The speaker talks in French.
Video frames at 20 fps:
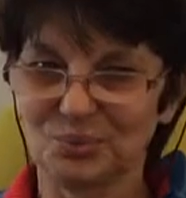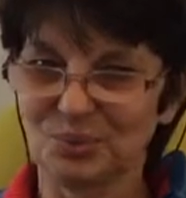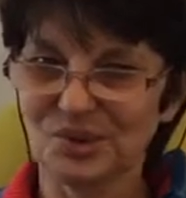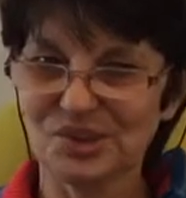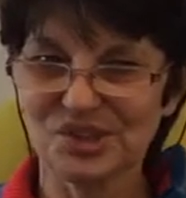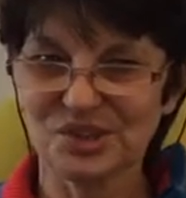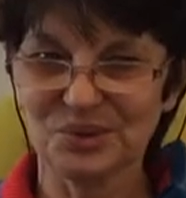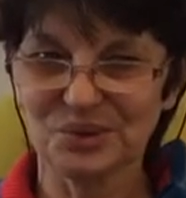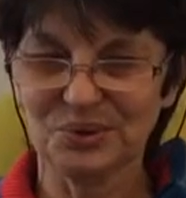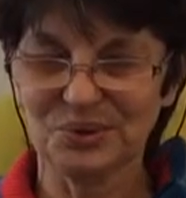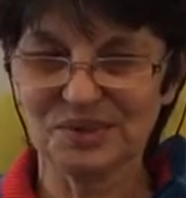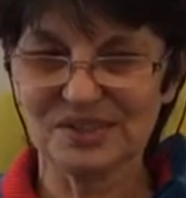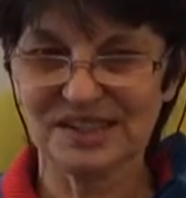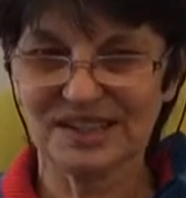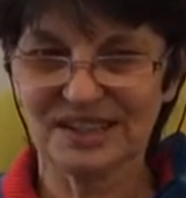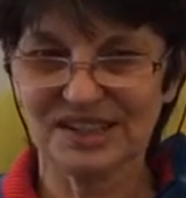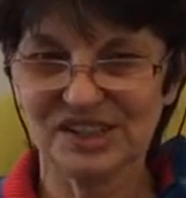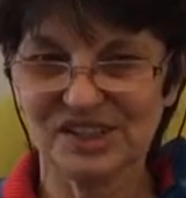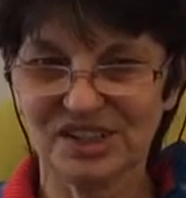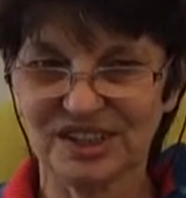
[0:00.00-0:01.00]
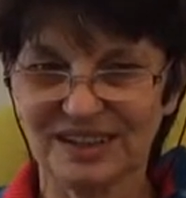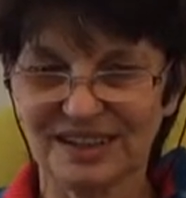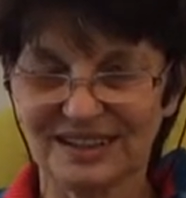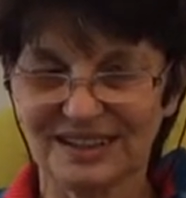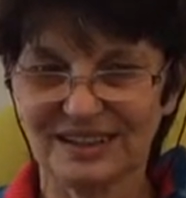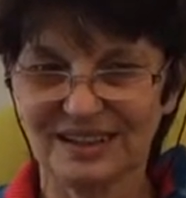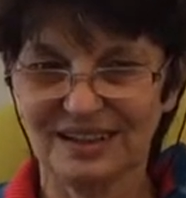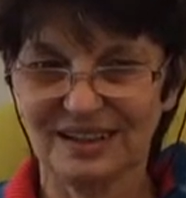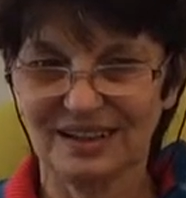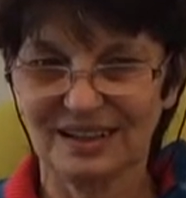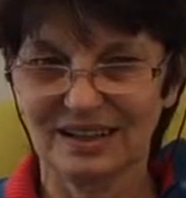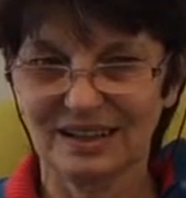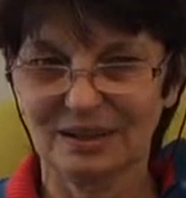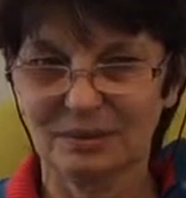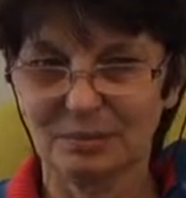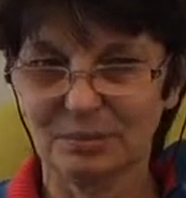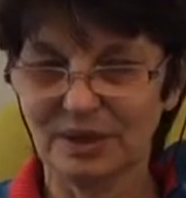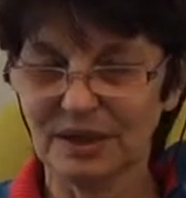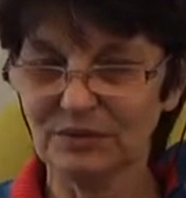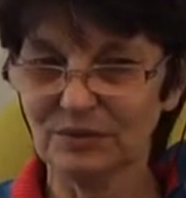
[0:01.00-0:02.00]
Bonjour, c'est Régine.
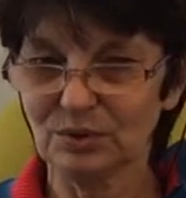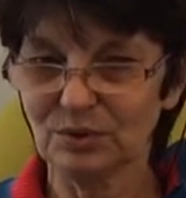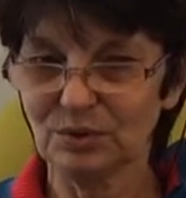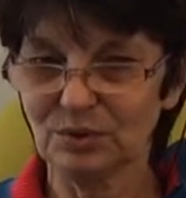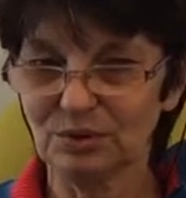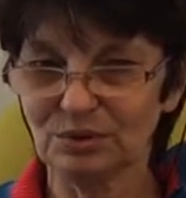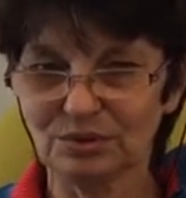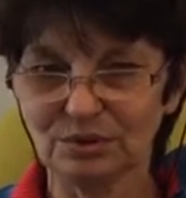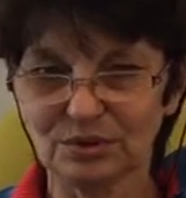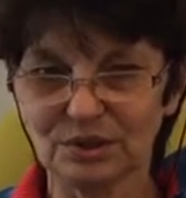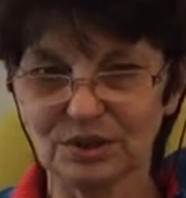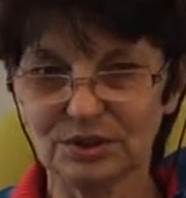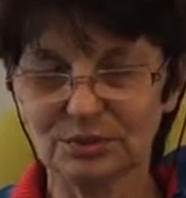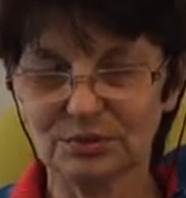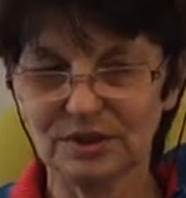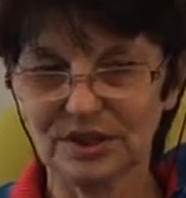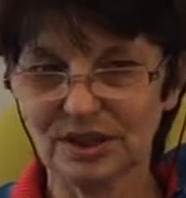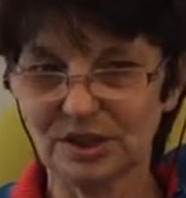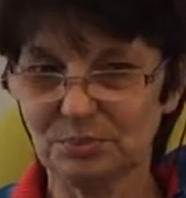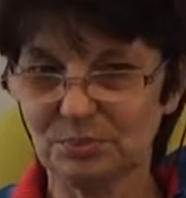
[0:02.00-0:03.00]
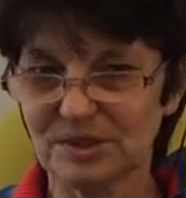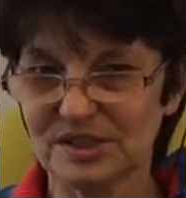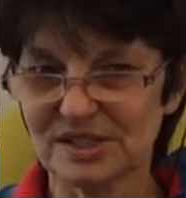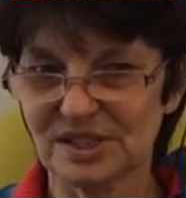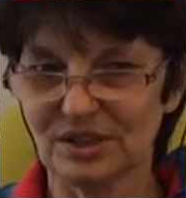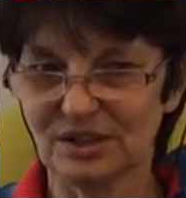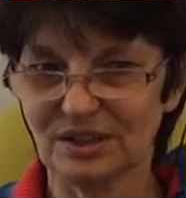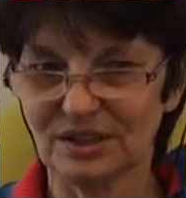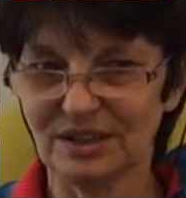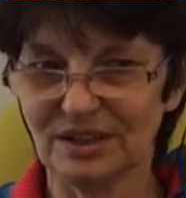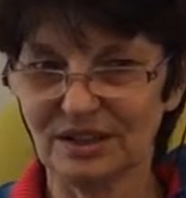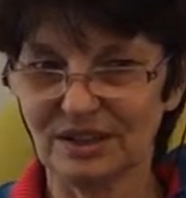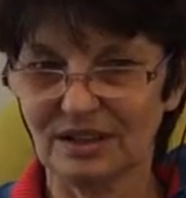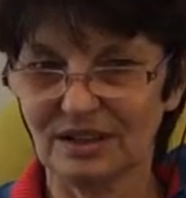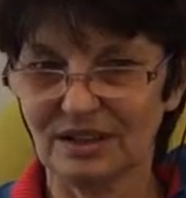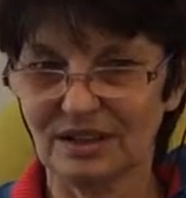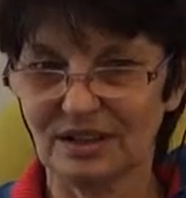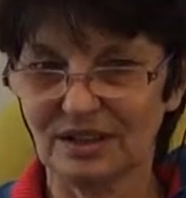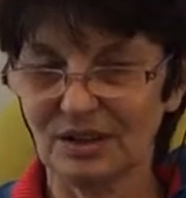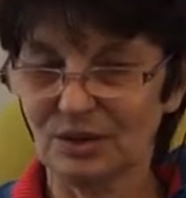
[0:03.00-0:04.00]
Bienvenue sur un nouvel épisode
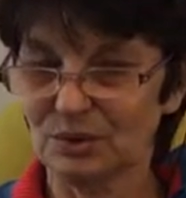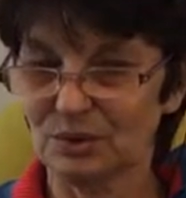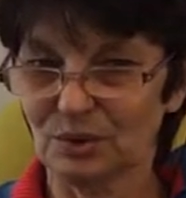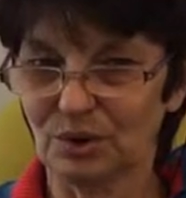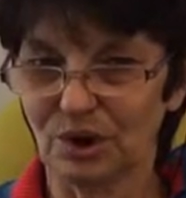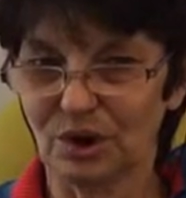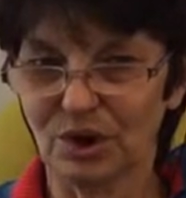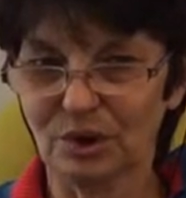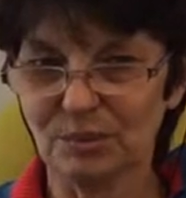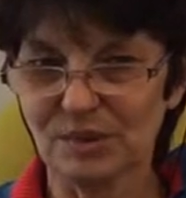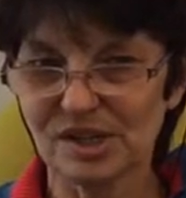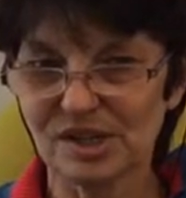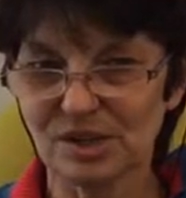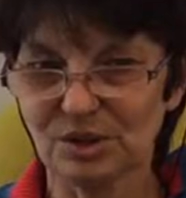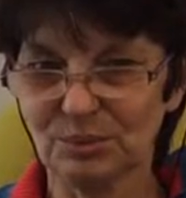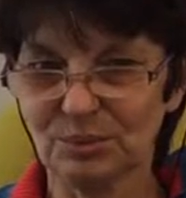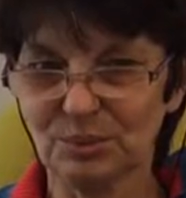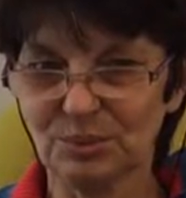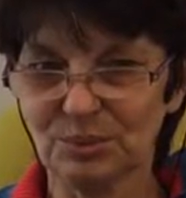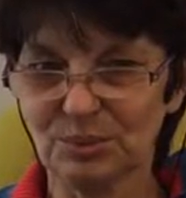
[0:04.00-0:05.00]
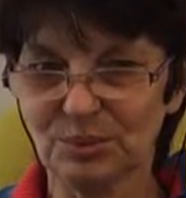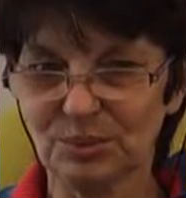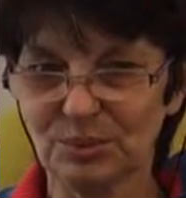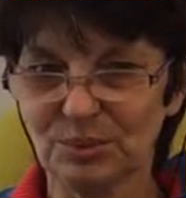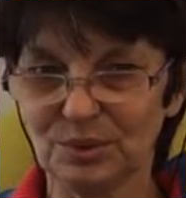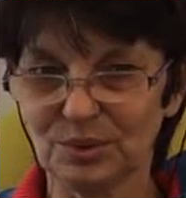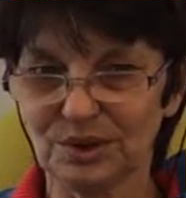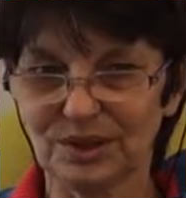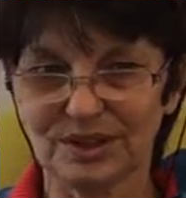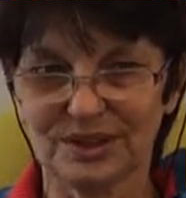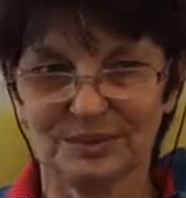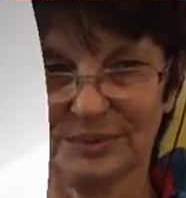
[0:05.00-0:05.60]
du Grand Méchant Book.